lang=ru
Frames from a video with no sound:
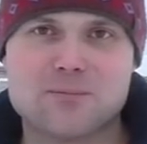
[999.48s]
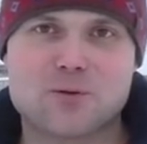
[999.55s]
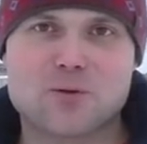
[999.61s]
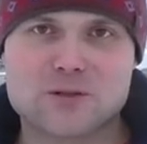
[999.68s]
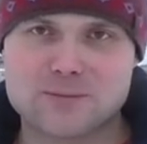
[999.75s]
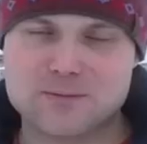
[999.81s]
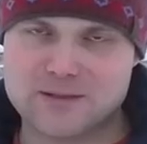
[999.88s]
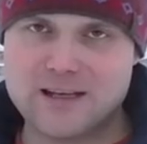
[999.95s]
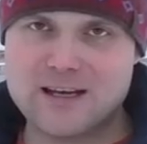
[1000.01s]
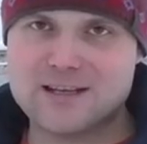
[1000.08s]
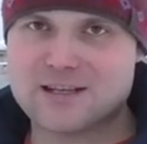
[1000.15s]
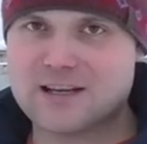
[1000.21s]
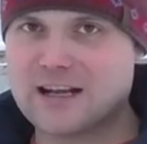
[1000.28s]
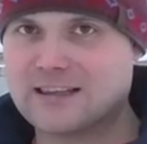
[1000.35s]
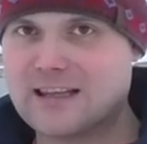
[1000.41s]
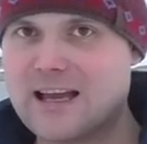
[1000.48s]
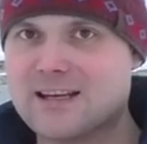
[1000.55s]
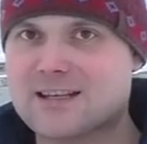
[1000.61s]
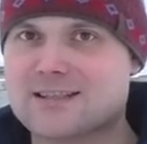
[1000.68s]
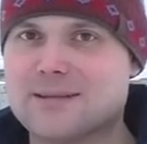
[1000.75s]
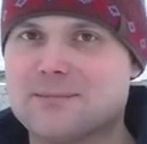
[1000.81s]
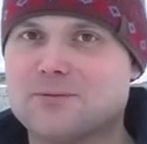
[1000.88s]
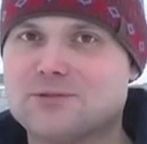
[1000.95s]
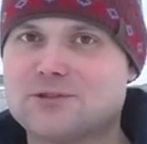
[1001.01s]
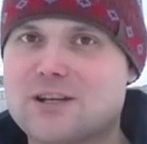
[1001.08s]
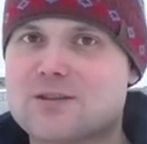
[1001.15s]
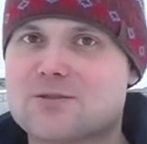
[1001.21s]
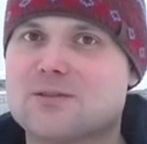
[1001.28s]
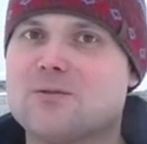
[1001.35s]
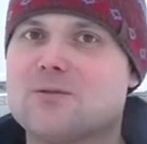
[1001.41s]
Просто, представляешь, катаешь и
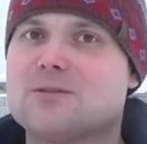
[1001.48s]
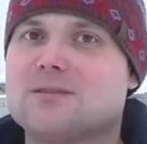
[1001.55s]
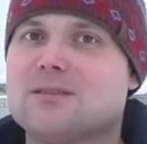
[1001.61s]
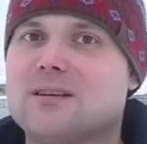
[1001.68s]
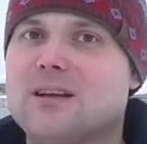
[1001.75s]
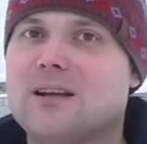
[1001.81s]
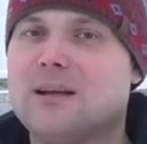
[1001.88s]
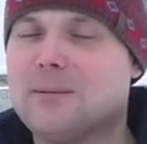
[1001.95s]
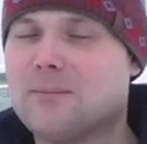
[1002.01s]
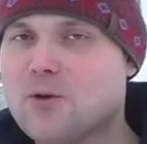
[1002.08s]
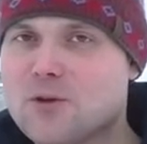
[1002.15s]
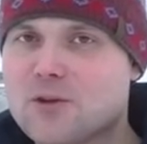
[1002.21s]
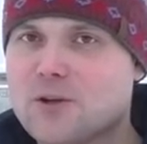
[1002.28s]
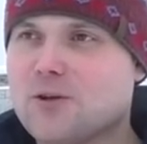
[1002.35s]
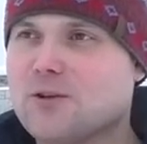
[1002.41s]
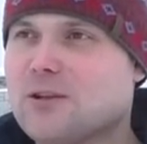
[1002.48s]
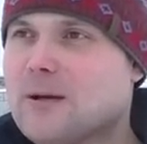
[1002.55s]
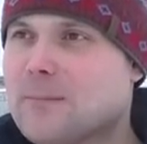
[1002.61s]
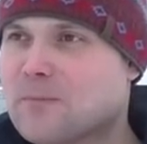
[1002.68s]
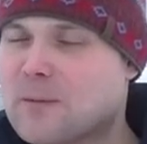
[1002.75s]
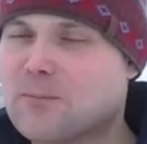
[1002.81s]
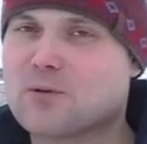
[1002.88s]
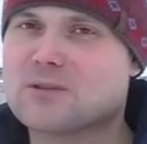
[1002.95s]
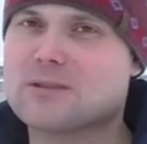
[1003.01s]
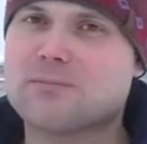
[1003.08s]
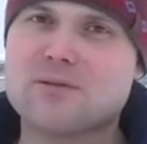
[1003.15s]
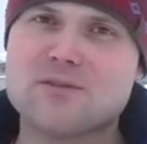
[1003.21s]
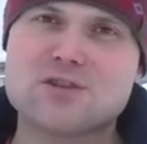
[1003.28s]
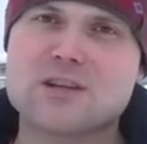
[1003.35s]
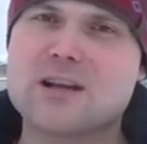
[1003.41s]
получаешь удовольствие. Многие люди просто
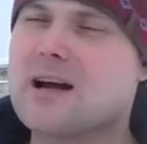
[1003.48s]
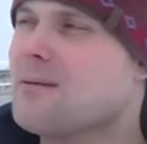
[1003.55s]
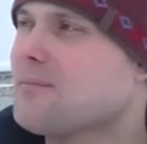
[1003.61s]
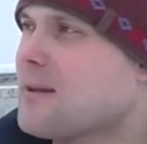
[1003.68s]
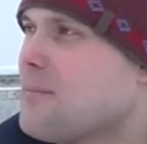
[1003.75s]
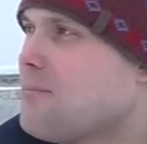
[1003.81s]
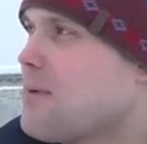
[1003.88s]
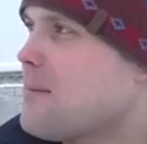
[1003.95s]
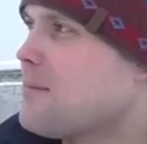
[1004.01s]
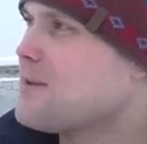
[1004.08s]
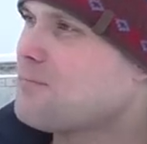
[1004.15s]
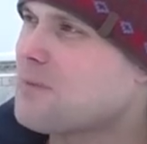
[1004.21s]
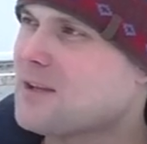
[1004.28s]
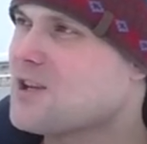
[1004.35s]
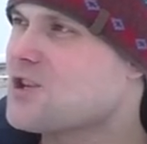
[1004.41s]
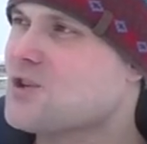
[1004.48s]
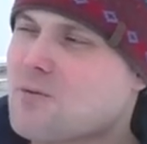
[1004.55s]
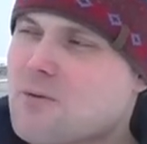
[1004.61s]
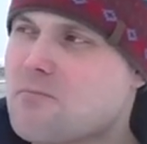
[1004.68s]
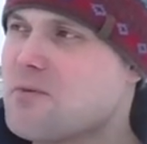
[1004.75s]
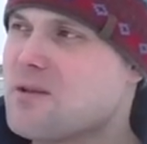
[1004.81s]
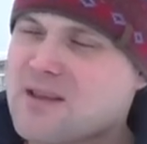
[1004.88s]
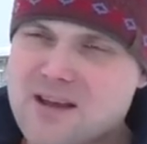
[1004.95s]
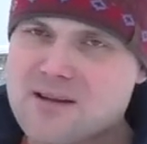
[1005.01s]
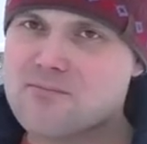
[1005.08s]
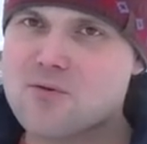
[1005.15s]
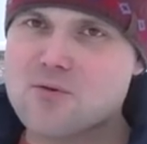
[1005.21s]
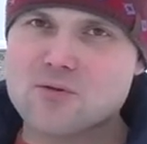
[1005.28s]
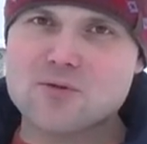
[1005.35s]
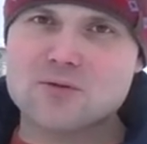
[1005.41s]
по вечерам, там, по, по ночному
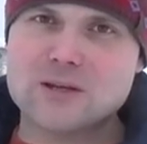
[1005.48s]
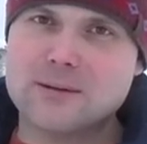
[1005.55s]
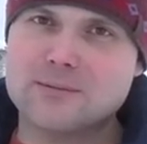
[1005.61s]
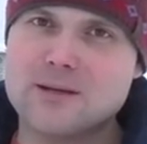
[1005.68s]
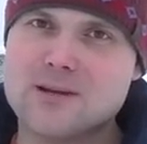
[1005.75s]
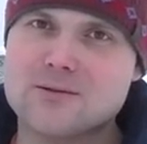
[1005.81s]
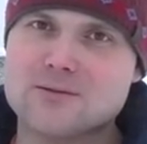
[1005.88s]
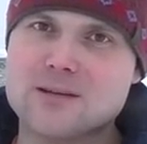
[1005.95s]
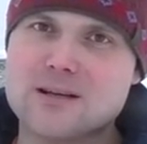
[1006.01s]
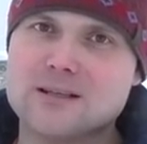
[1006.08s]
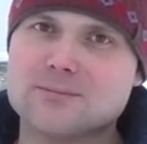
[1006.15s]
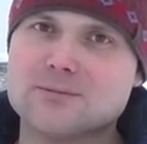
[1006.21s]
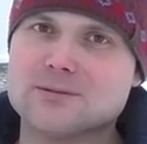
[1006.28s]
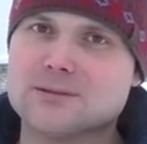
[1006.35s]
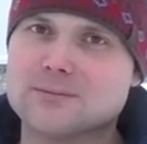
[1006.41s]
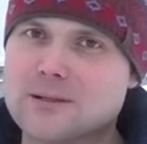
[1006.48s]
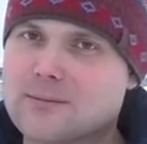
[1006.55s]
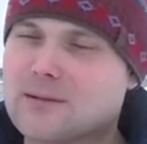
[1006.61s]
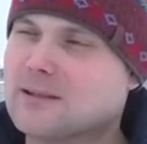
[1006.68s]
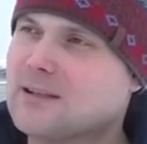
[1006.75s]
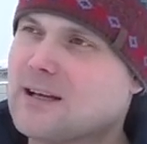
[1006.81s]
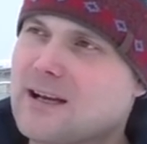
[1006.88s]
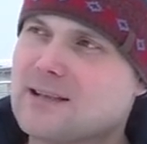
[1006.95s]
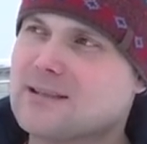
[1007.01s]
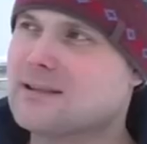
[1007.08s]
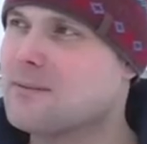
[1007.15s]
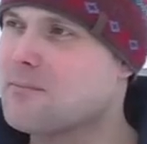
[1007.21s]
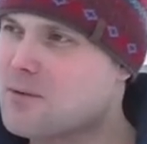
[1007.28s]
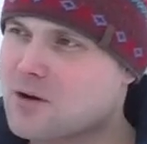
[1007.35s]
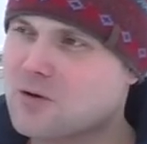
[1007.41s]
Петербургу там едут, да, допустим, там катаются,
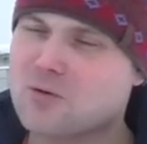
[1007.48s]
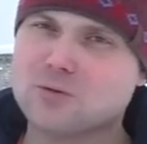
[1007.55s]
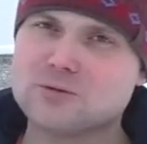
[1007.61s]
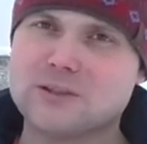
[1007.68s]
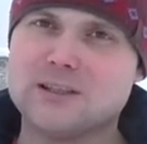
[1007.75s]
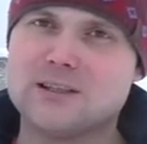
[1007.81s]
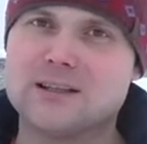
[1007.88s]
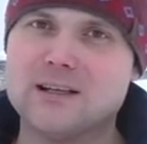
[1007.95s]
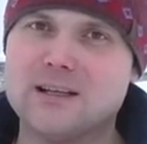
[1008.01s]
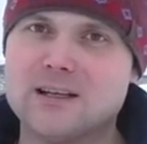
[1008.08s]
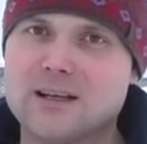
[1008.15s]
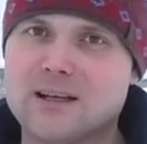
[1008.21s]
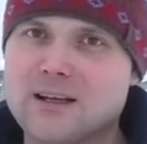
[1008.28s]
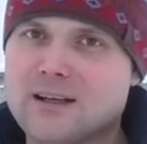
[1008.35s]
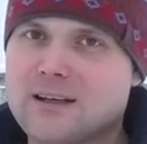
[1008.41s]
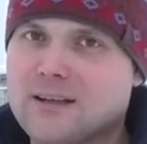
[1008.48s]
там прогулки и так далее.